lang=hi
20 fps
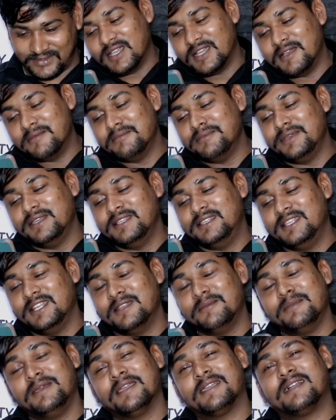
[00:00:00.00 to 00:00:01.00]
हम भी
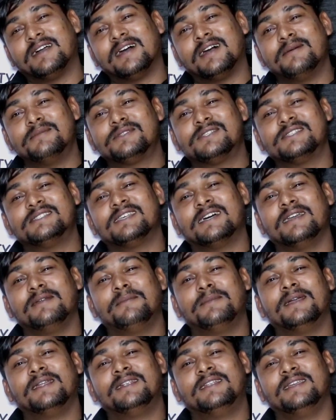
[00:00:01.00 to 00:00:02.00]
दिल में खाब सजाए
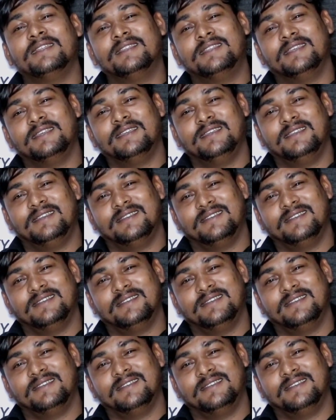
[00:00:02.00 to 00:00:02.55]
बैठे थे